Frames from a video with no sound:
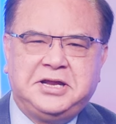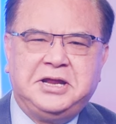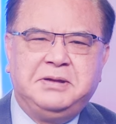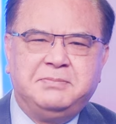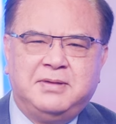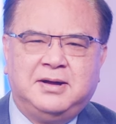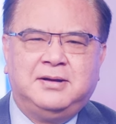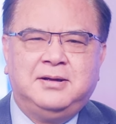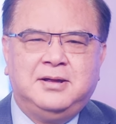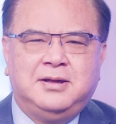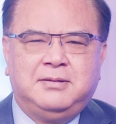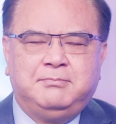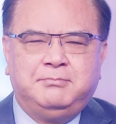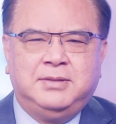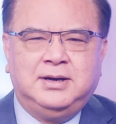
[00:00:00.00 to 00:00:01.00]
khi mà
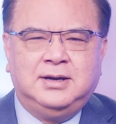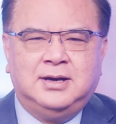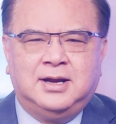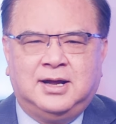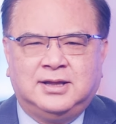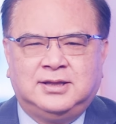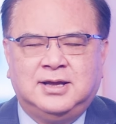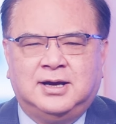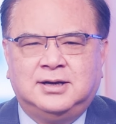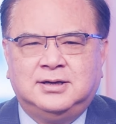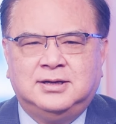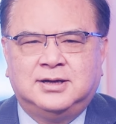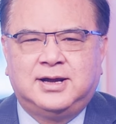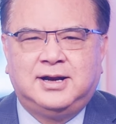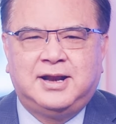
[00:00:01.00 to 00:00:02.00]
mình à, nhận
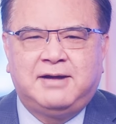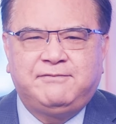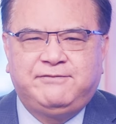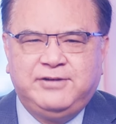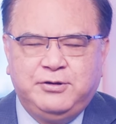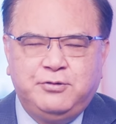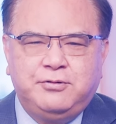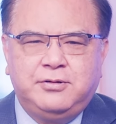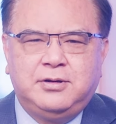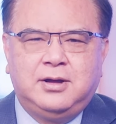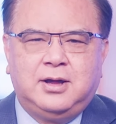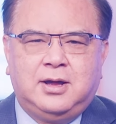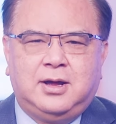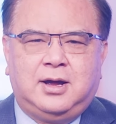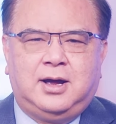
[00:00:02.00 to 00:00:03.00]
được cái lá phiếu
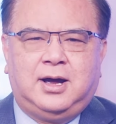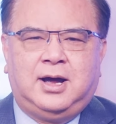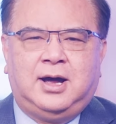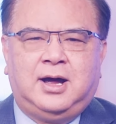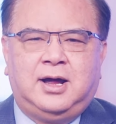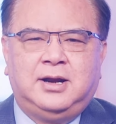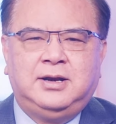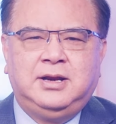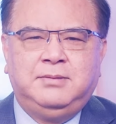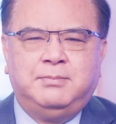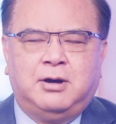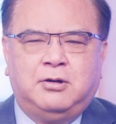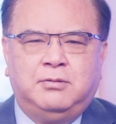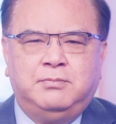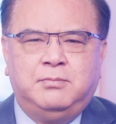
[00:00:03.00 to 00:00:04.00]
à, đi
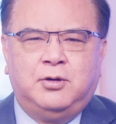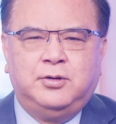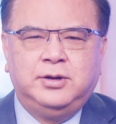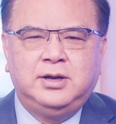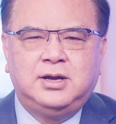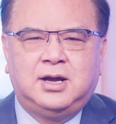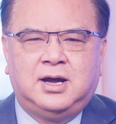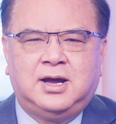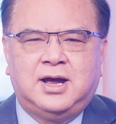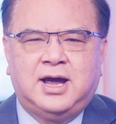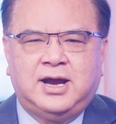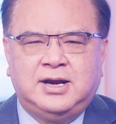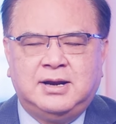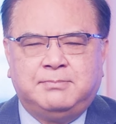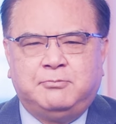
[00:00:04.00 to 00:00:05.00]
bầu mỗi à,
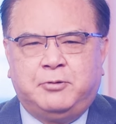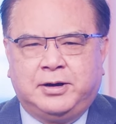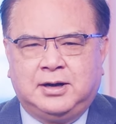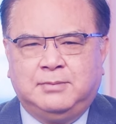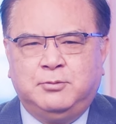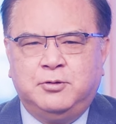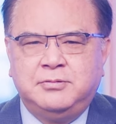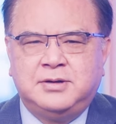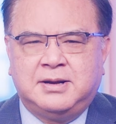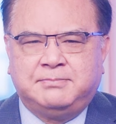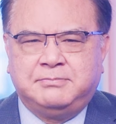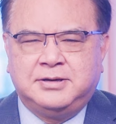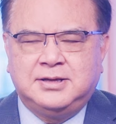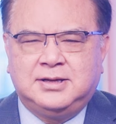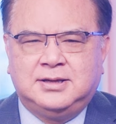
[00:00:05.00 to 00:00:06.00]
2 năm hoặc là 4
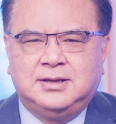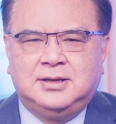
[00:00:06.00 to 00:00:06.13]
năm đó